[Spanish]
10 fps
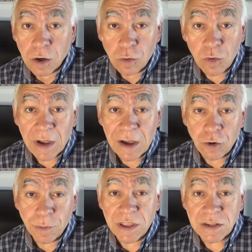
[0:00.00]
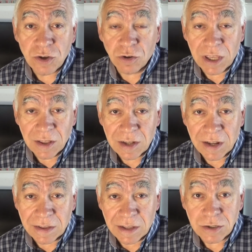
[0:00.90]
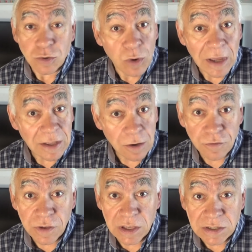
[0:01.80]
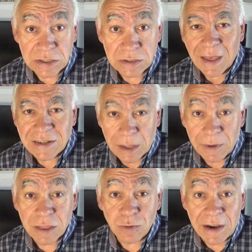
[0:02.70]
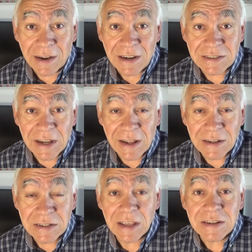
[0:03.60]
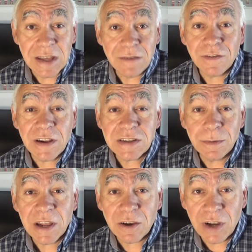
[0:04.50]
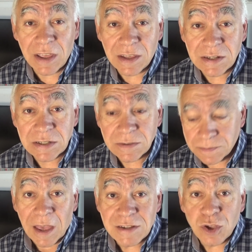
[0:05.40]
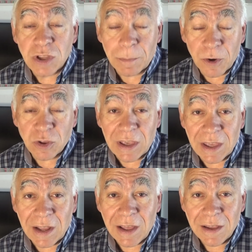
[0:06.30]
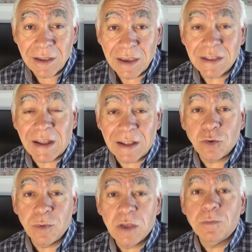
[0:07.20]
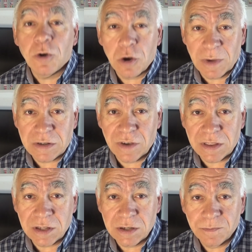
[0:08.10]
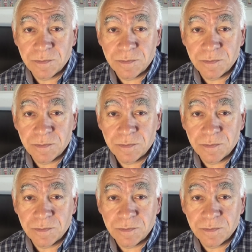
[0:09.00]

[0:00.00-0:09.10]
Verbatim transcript: Nunca olvides con quién tratas, nunca te confíes. Establece unas reglas claras y sé inflexible con ellas. Esto te protegerá y te hará tu vida un poco más fácil.